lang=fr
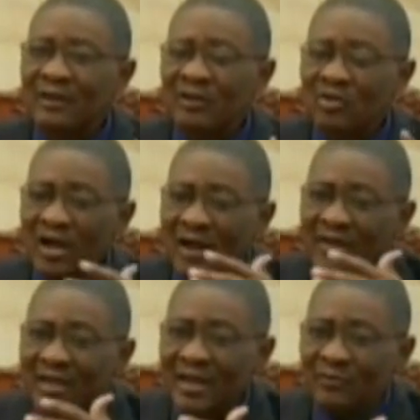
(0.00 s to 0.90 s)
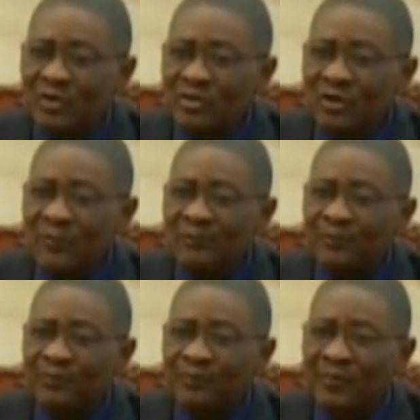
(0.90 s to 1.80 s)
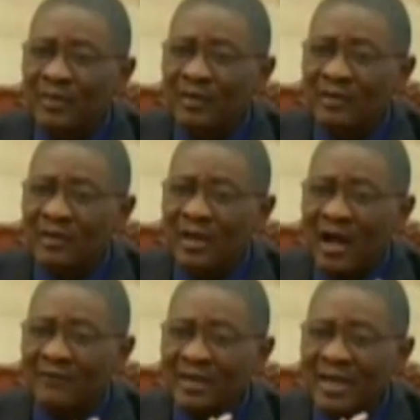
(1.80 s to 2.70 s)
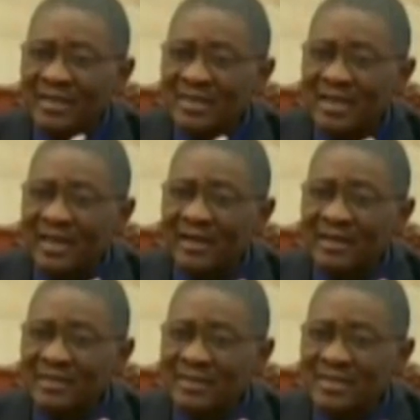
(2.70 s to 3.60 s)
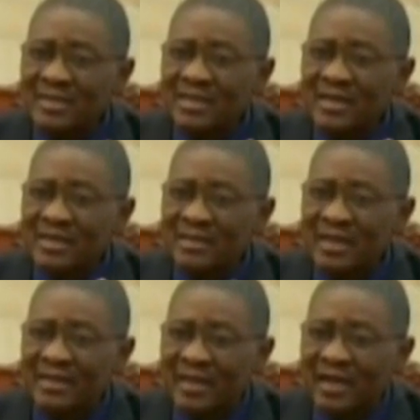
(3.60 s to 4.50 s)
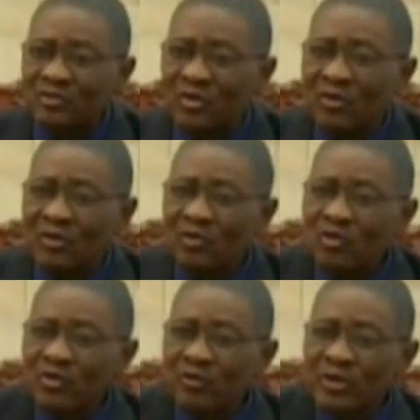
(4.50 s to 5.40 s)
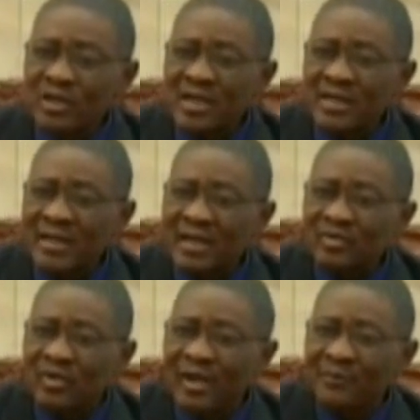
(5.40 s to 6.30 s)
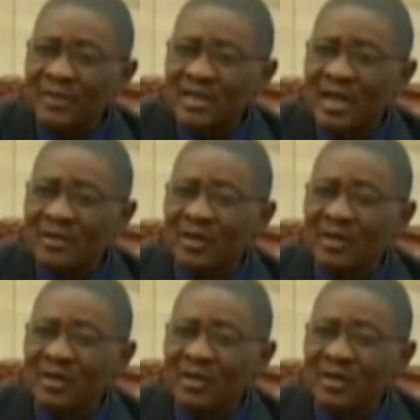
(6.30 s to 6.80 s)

Donc avec la révolution, avec la désintégration, répétée de l'armée